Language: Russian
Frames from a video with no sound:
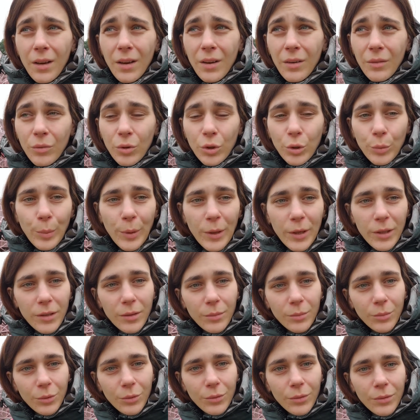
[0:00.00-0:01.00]
Вот,
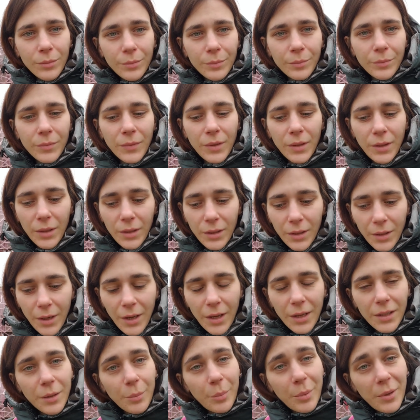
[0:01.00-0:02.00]
поэтому это,
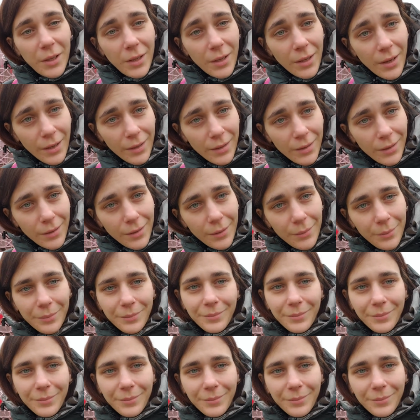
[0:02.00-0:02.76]
это приятно.